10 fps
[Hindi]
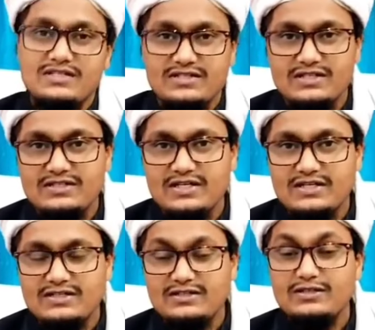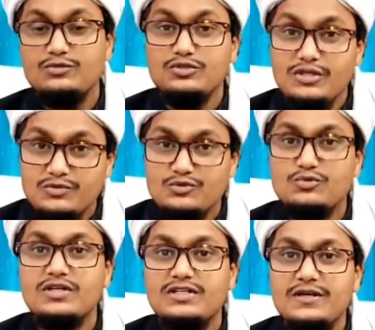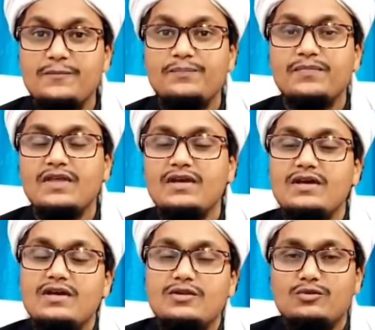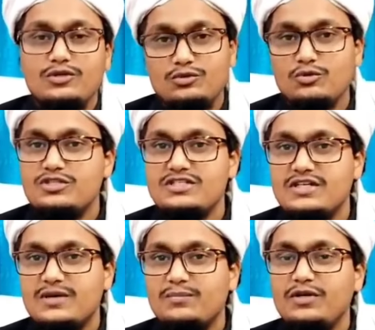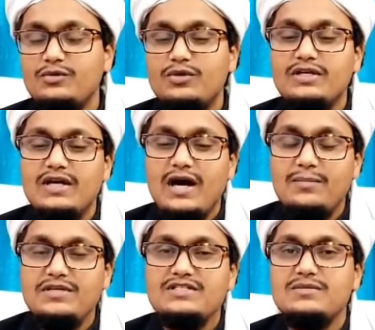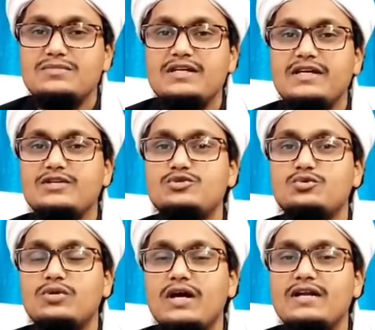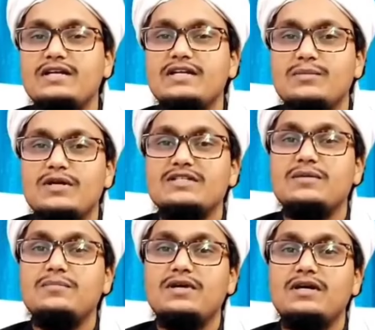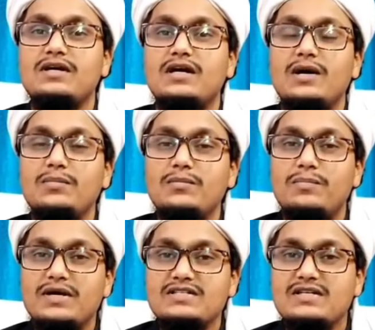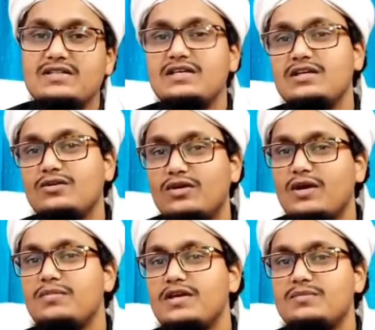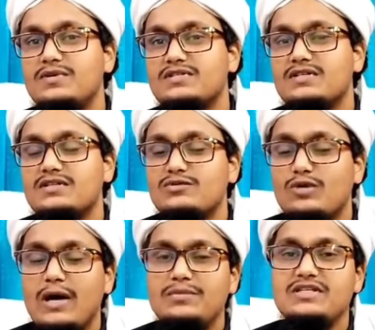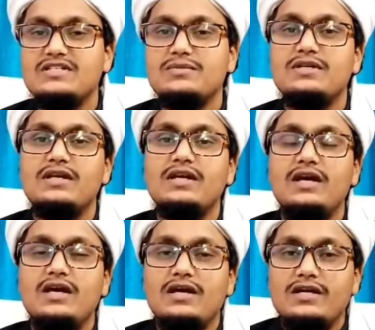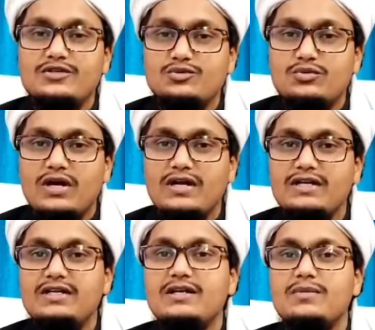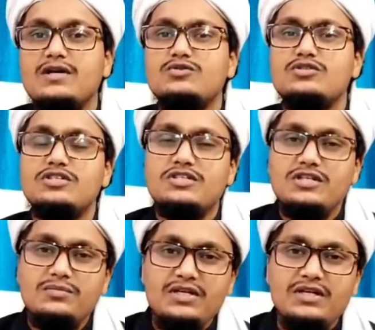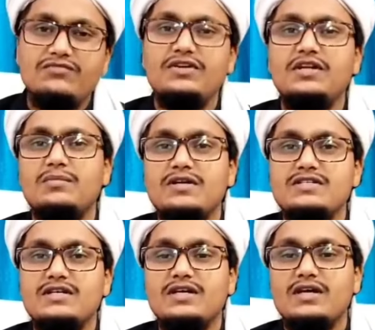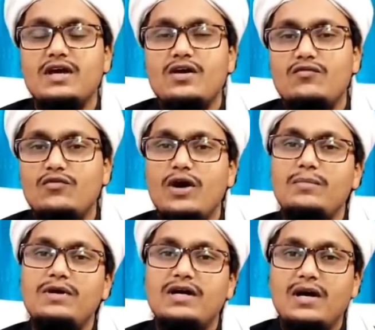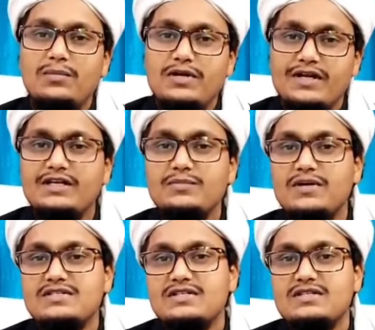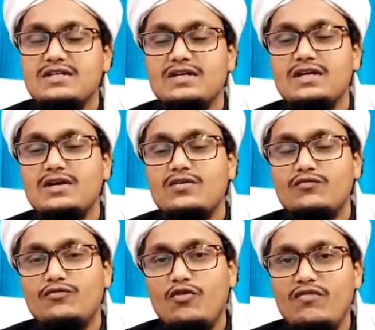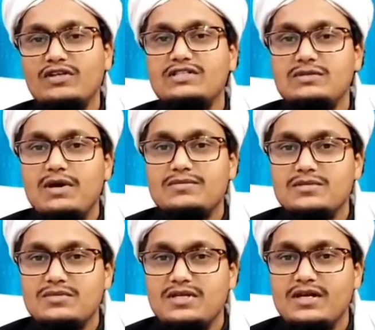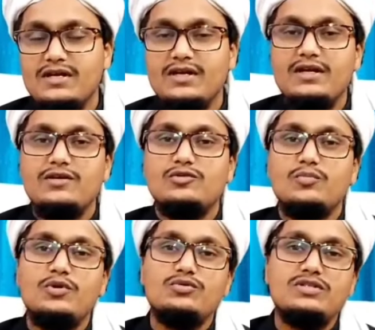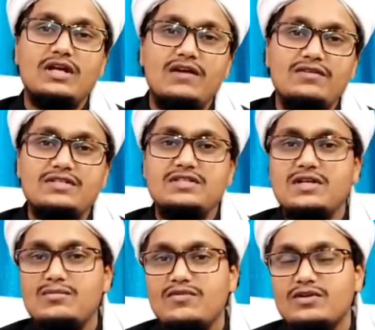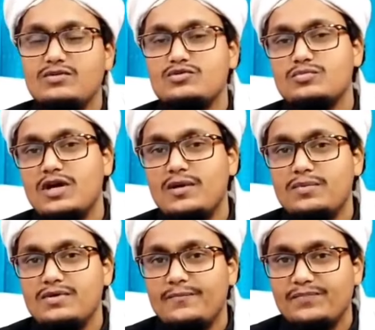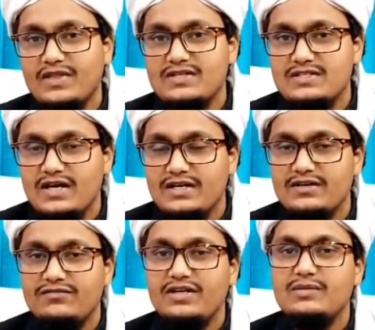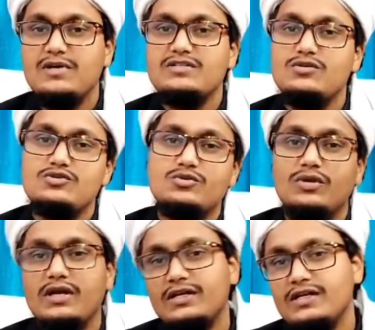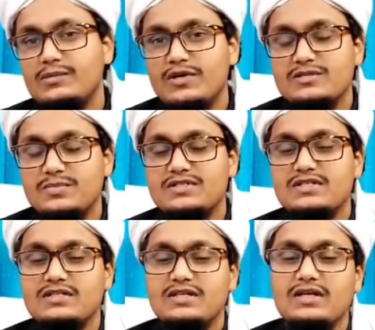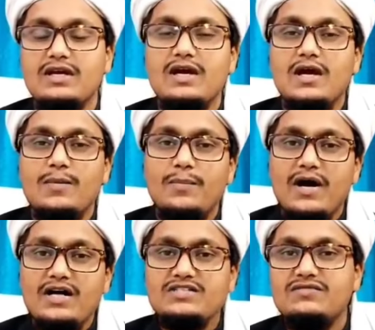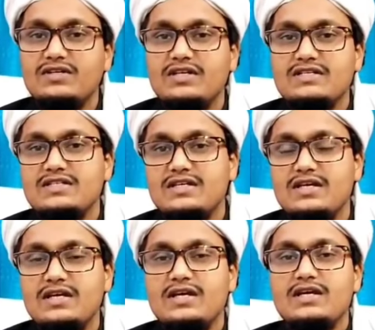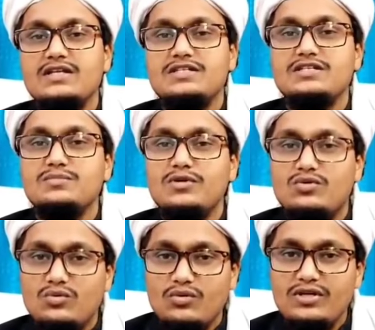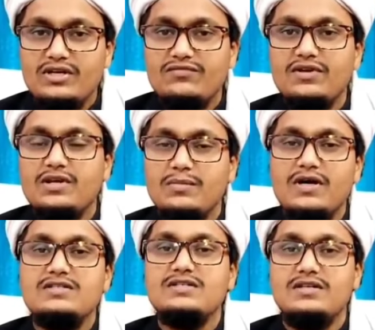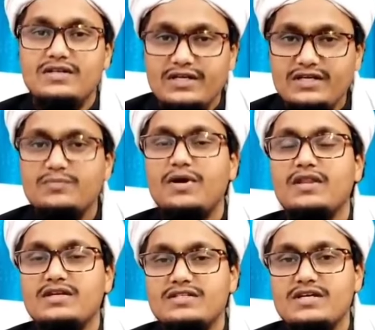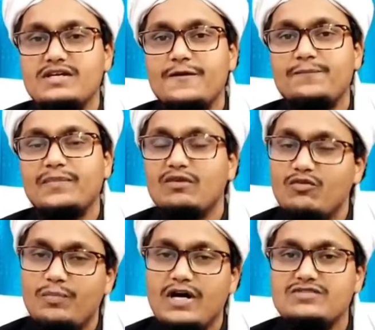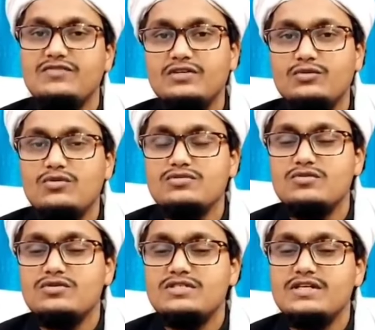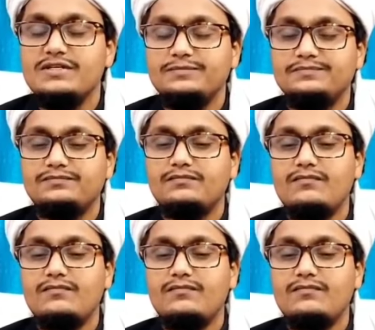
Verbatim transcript: का सजदा किया करते थे तो ये भी सुन्नत है तो ये दो चीज़ें कंप्लीट हो गई अब ये समझें कि शुक्राने की नमाज़ हम कब पढ़ सकते हैं और कब नहीं पढ़ सकते हैं तो आप ये समझ लें कि शुक्राने की नमाज़ और जितनी भी नफली नमाज़ें हैं वो हम कब नहीं पढ़ सकते हैं वो वक्त जब आप समझ लेंगे तो फिर उसके अलावा जितने भी वक्त हैं उसमें आप सारी नफली नमाज़ें और शुक्राने की नमाज़ पढ़ सकते हैं पांच वक्त ऐसे हैं जिसमें कोई नफल नमाज नहीं पढ़ना चाहिए वो पांच वक्त कौन कौन से हैं